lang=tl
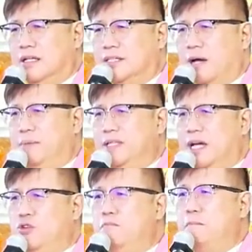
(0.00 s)
Sabi
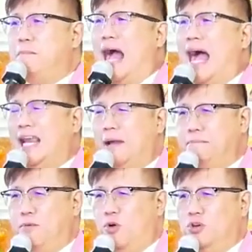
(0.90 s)
niya, yung
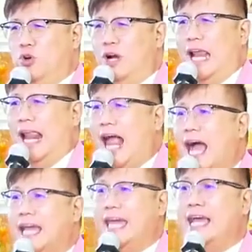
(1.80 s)
pangalan po, yung
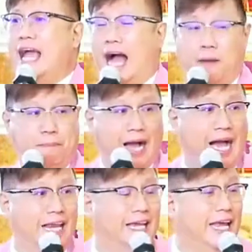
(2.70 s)
lalaking ang
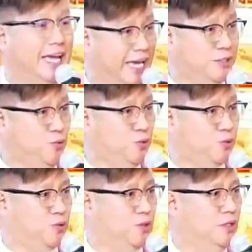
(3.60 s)
pangalan ay
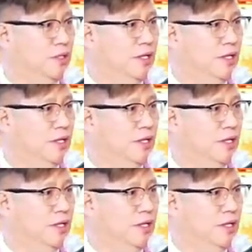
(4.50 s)
Jesus.